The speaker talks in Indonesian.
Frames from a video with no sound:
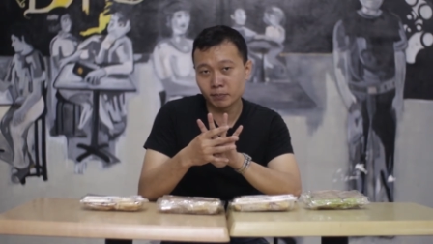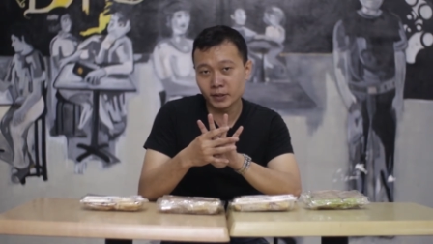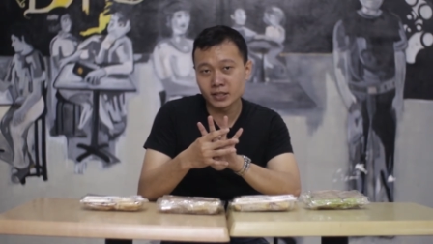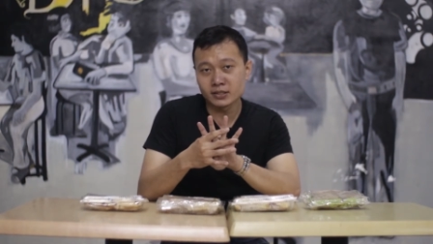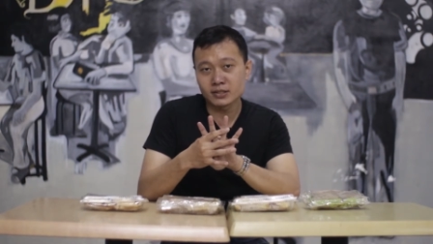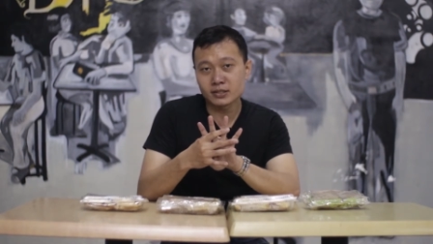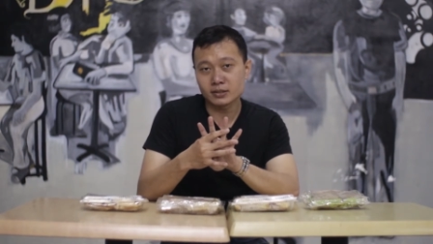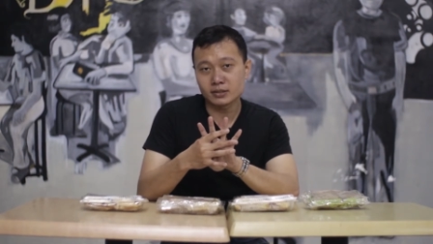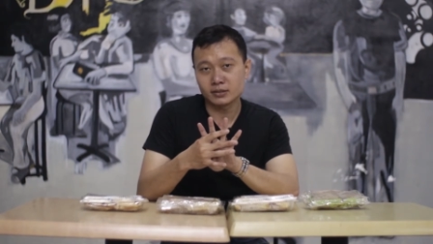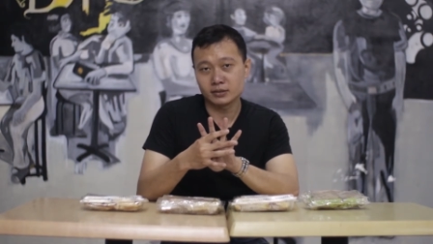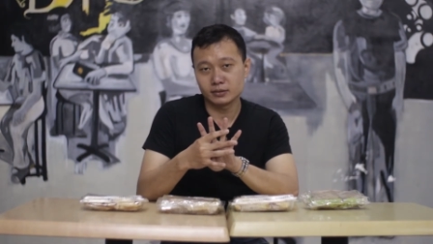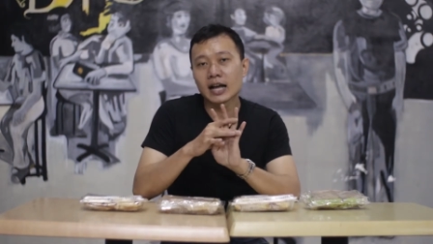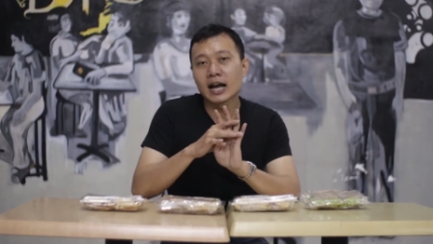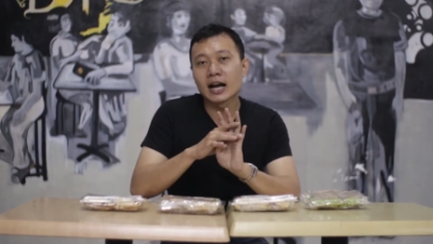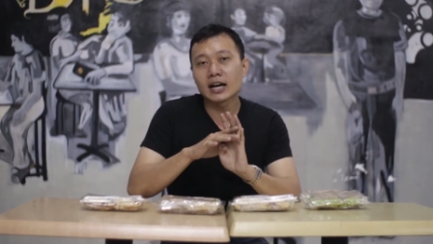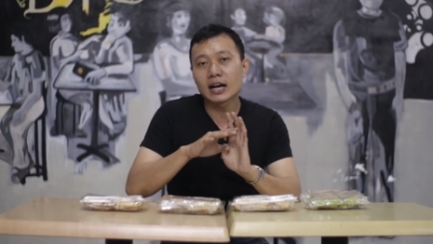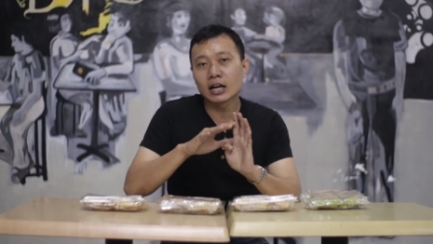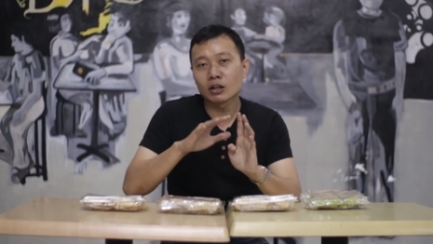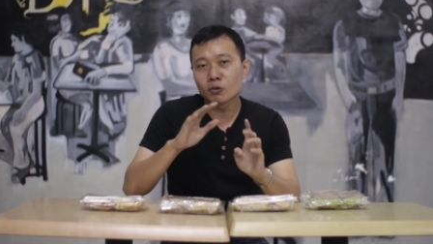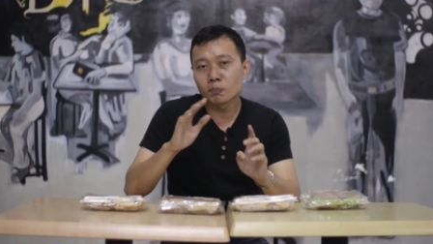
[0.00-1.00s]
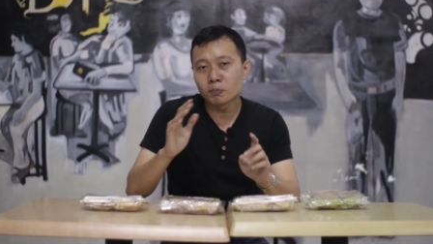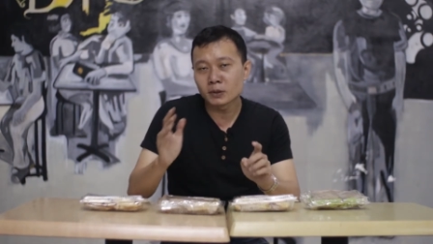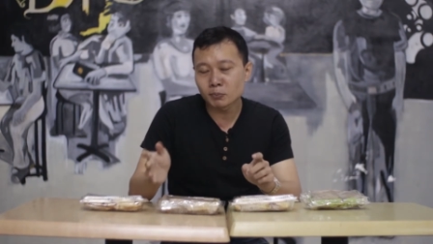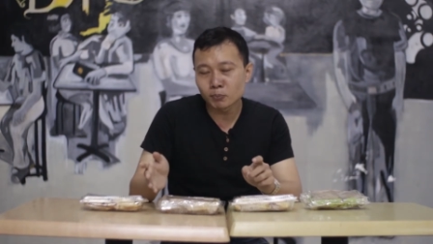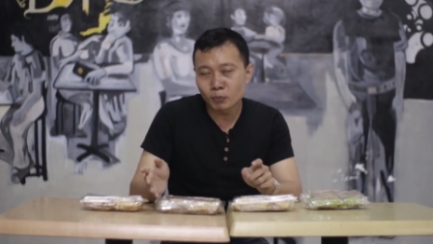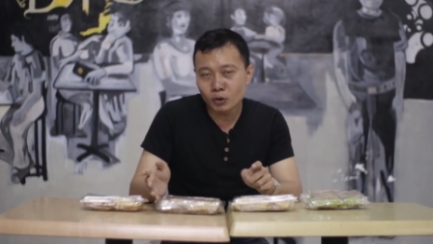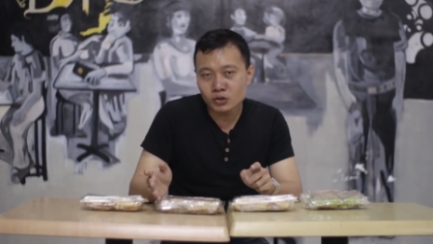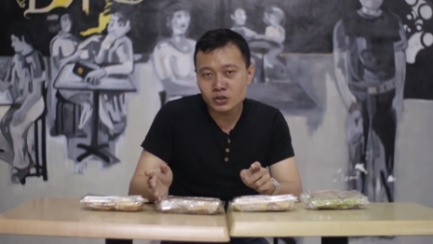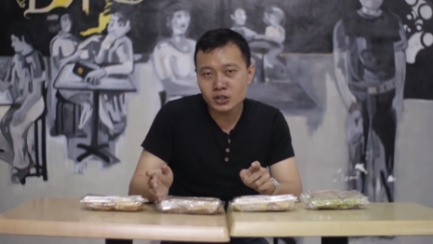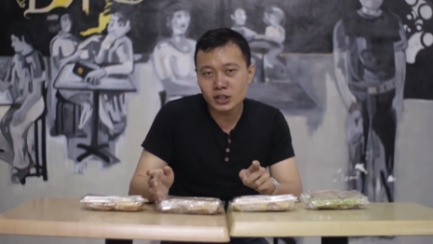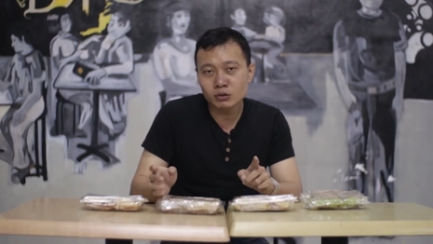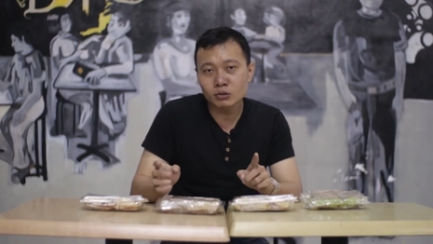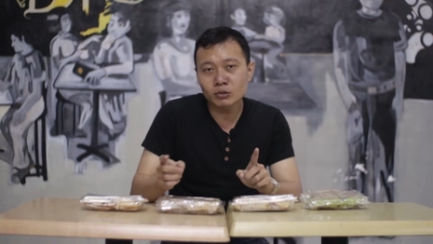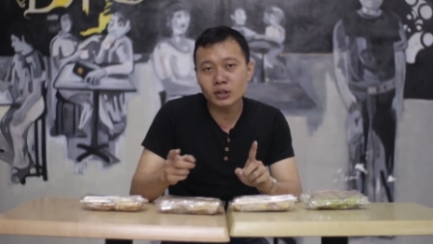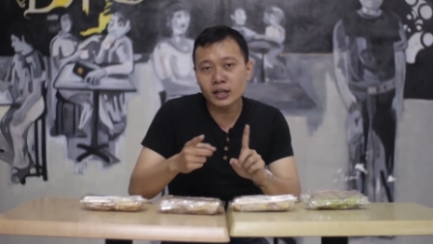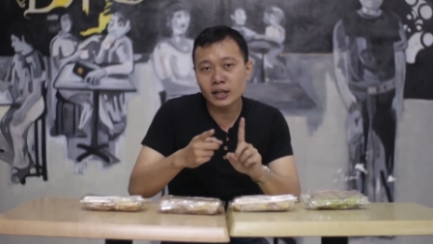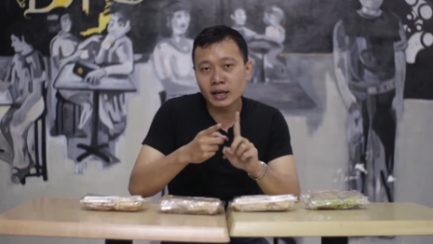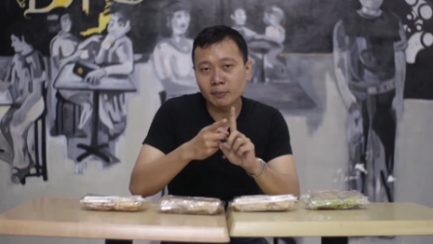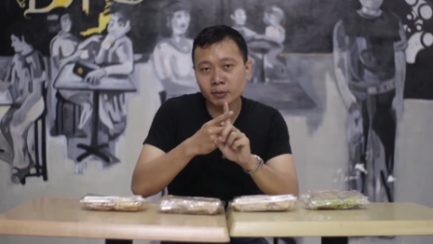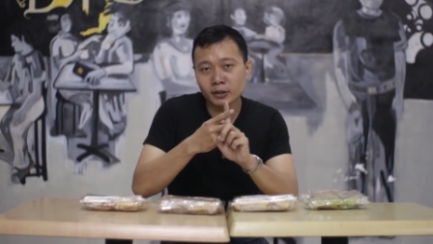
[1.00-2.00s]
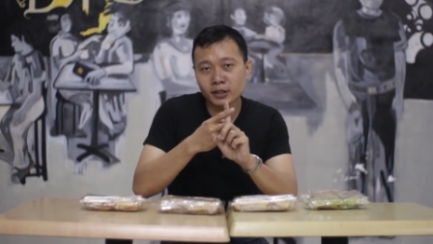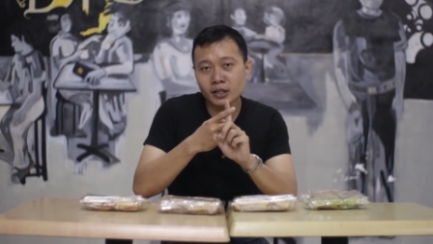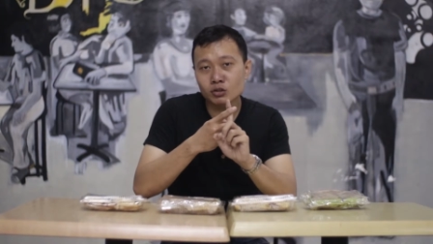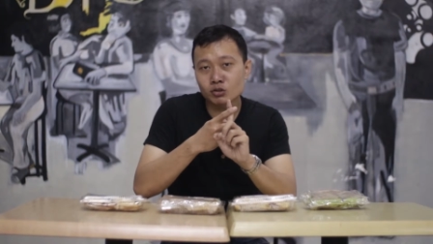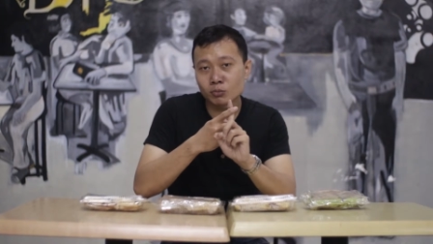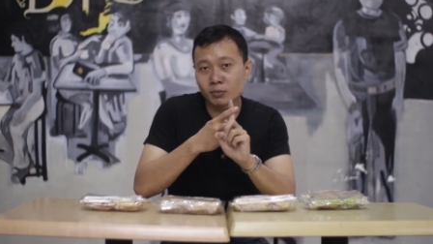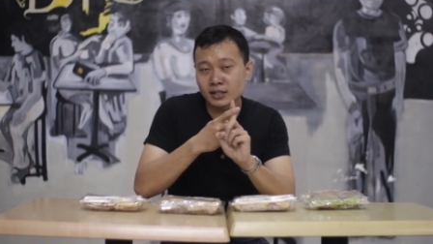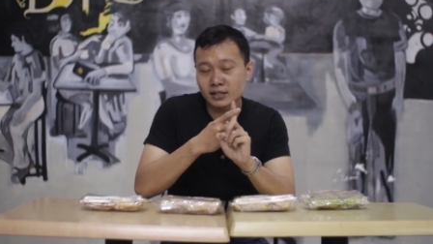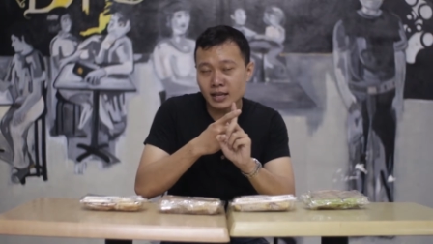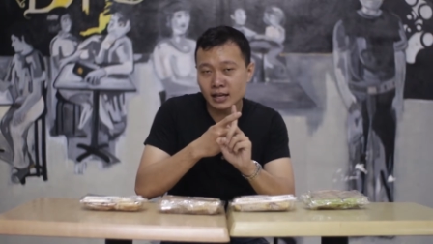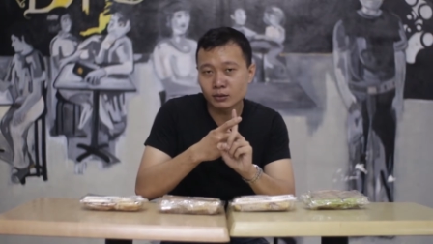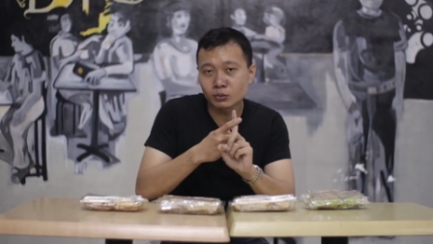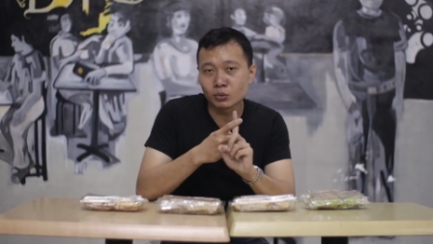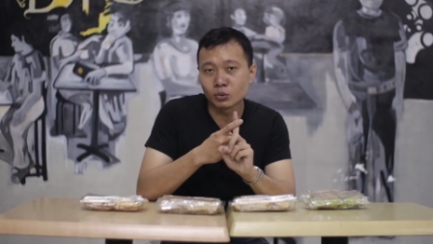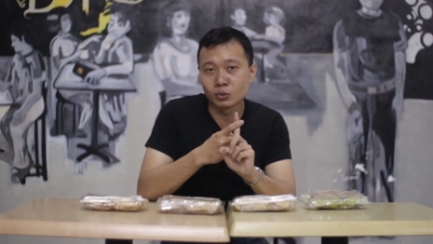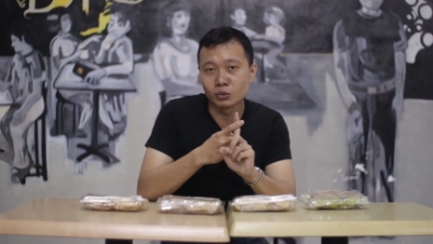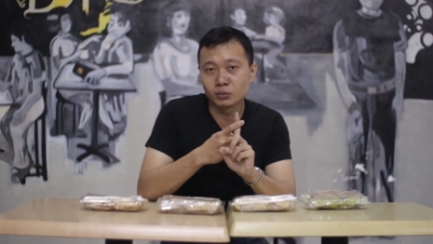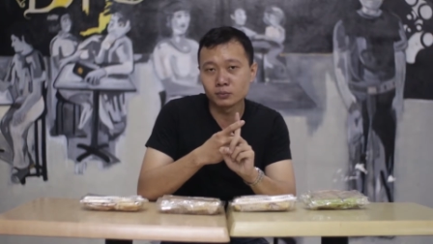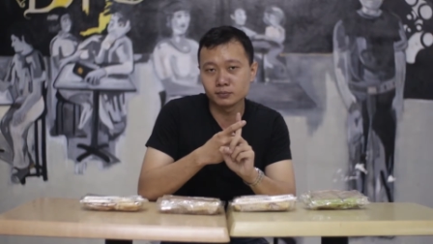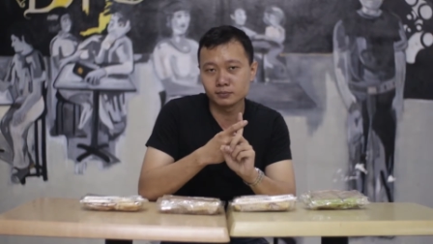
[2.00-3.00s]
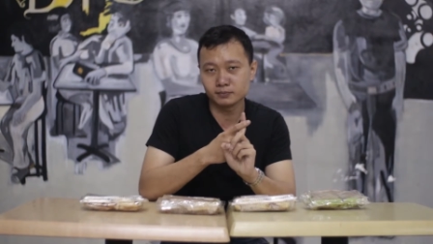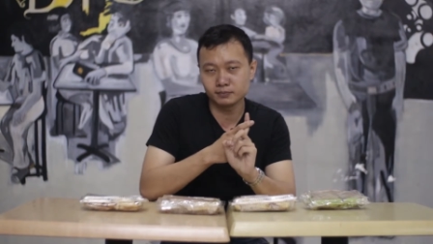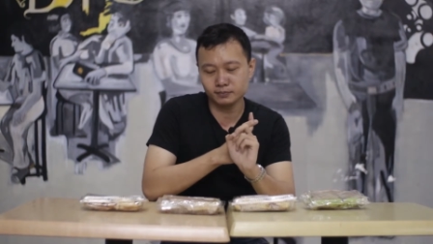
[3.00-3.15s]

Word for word: piece. Nah, kalau per porsi itu dia dapatnya cuma satu.